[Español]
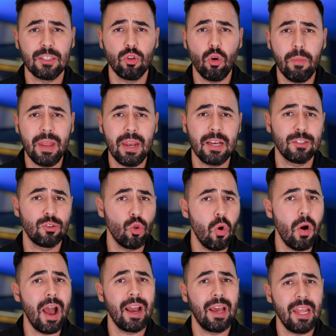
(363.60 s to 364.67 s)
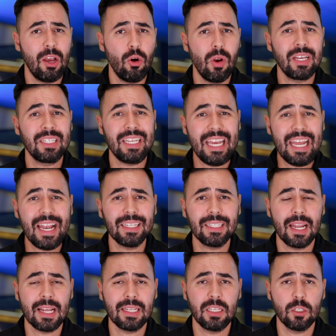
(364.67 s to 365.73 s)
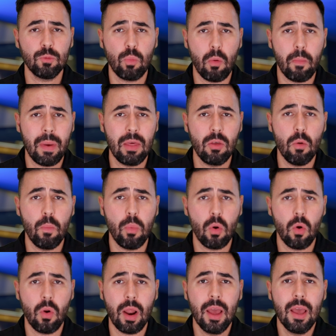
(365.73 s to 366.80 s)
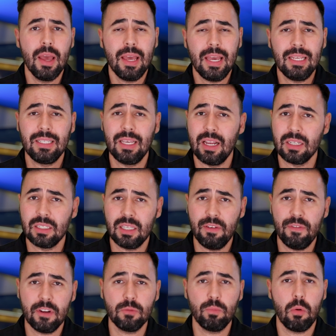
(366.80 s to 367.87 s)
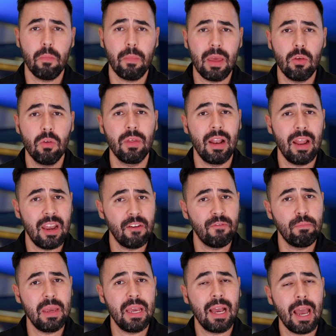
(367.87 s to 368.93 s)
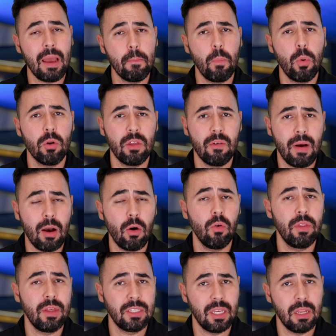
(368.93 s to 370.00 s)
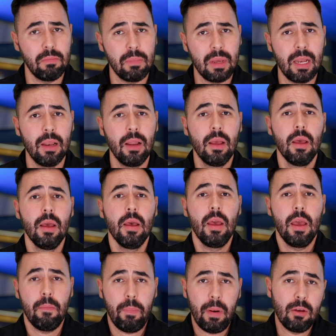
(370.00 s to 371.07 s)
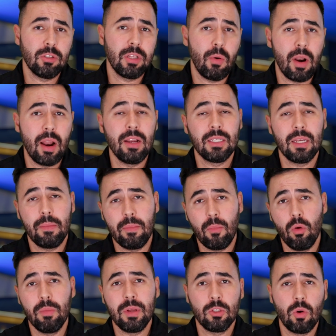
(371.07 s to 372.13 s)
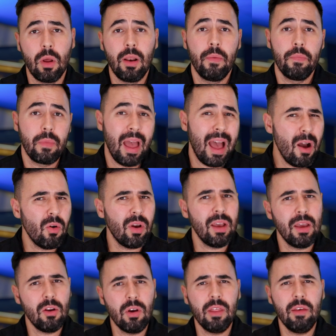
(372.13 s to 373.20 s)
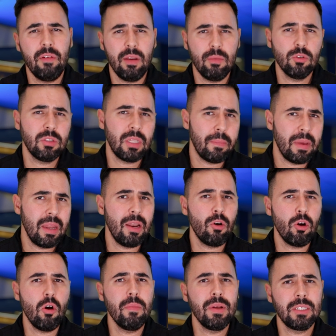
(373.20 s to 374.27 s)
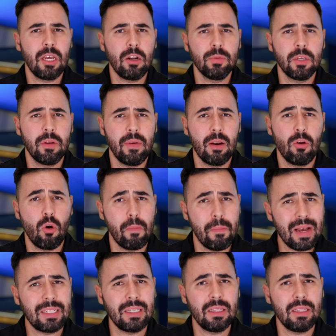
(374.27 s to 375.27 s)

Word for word: de las nóminas no agrícolas y las ganancias promedio por hora y si las cifras promedio del NFP caen por debajo de 100.000 empleos laborales a modo mensual aunque creo que deberemos también comenzar a observar con